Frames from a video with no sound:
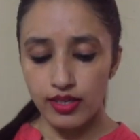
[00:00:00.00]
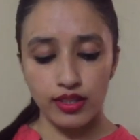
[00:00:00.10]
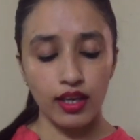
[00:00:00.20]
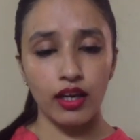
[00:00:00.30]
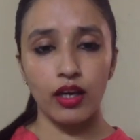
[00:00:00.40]

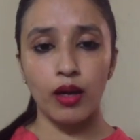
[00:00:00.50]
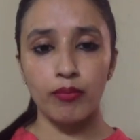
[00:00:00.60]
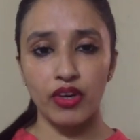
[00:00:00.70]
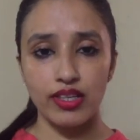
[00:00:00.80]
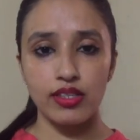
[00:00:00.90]
इसकी अगर
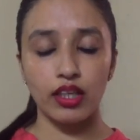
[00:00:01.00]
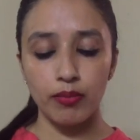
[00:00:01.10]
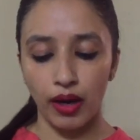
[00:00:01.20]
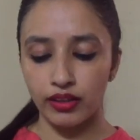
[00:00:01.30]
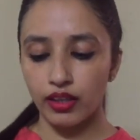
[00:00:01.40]
हम रेज़र
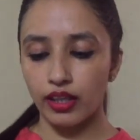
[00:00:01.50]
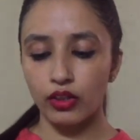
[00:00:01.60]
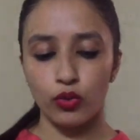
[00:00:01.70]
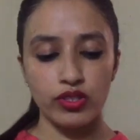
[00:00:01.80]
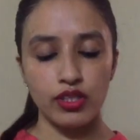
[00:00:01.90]
की बात
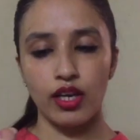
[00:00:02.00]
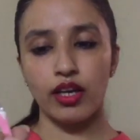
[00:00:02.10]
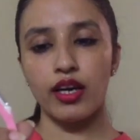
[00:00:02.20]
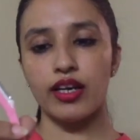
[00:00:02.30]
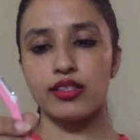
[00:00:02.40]
करें तो इस
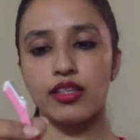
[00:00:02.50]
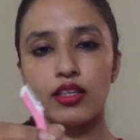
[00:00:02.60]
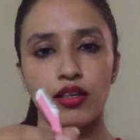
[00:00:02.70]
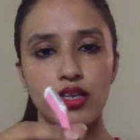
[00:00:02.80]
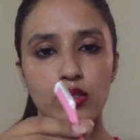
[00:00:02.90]
तरह का
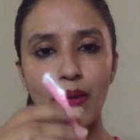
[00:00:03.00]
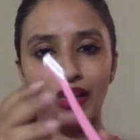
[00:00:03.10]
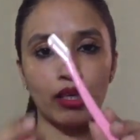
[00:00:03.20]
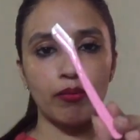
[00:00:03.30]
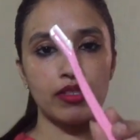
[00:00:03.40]
रेज़र इस
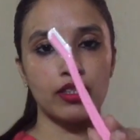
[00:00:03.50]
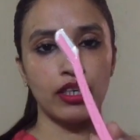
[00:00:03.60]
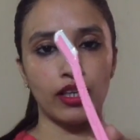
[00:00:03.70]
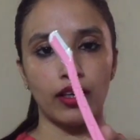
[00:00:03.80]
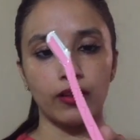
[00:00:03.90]
पैकिंग में से
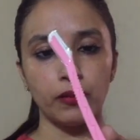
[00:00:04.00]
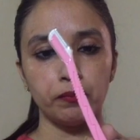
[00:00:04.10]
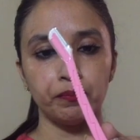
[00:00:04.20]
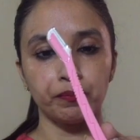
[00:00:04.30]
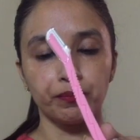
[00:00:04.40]
निकला था